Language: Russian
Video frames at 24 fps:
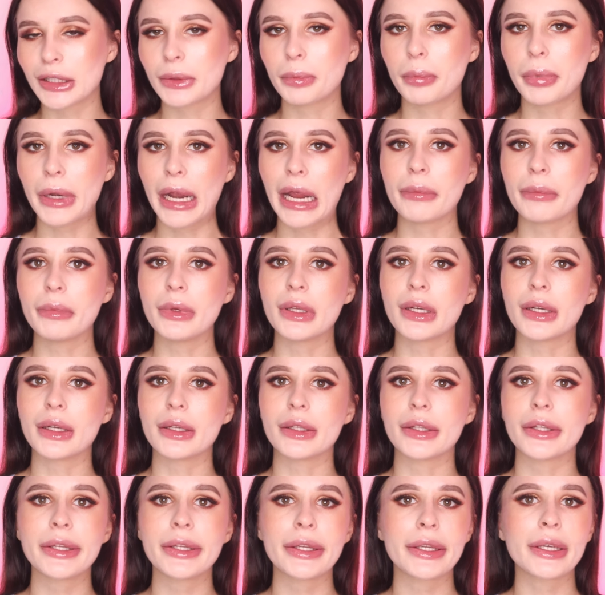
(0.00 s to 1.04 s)
этот праймер
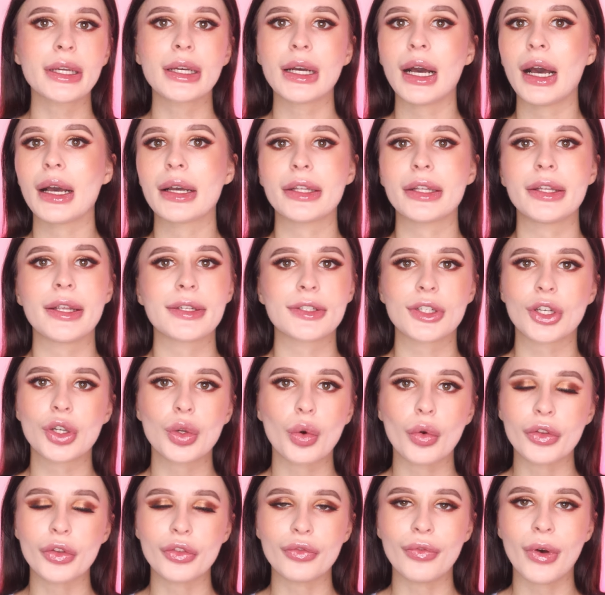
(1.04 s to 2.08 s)
никак не
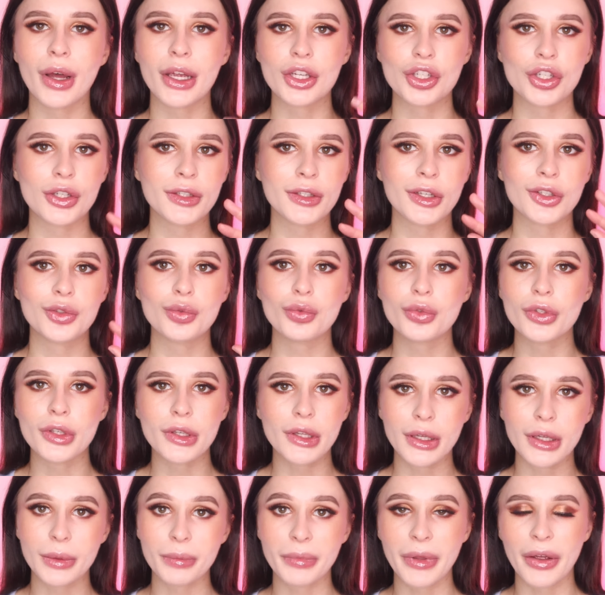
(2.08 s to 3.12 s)
закроет ваши
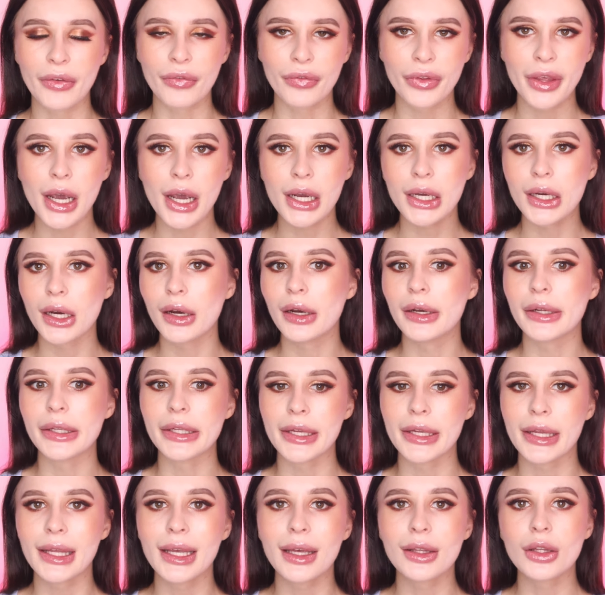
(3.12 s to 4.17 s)
сосудики на веках,
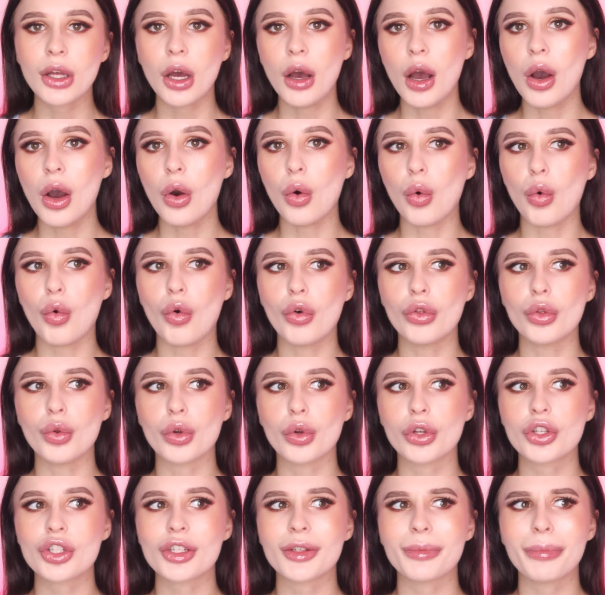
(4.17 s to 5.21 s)
нет, он
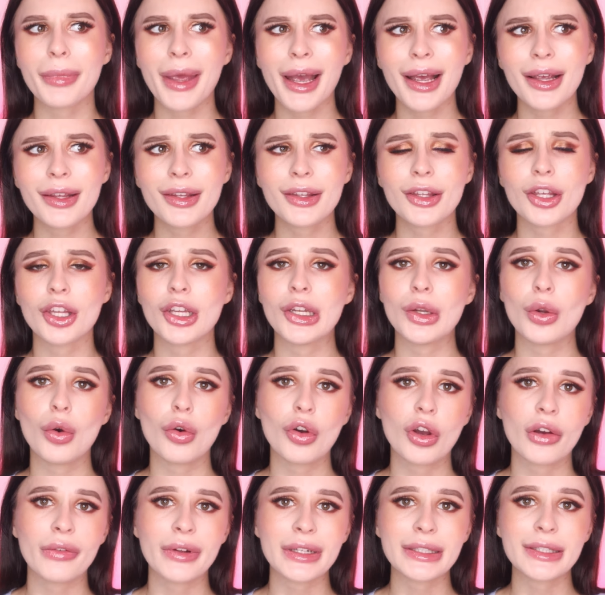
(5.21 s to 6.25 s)
очень мягкий,
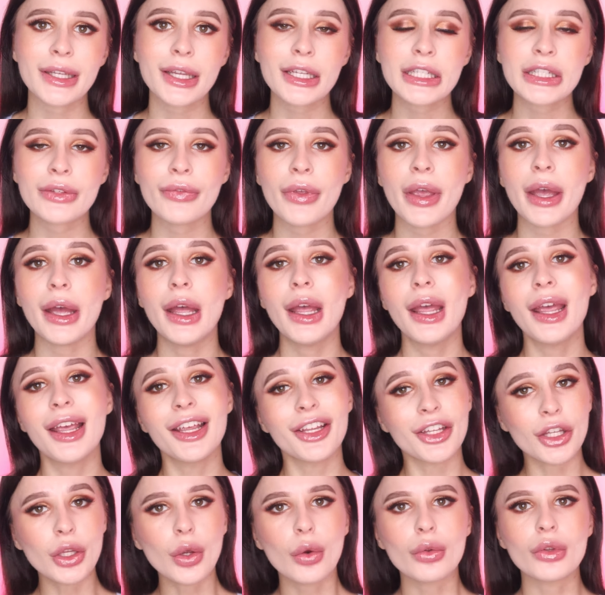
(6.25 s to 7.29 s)
легкого действия,
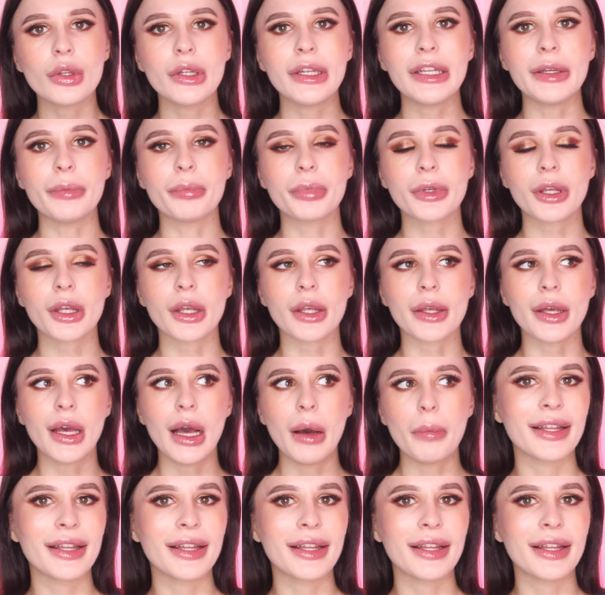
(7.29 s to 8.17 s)
и он липкий.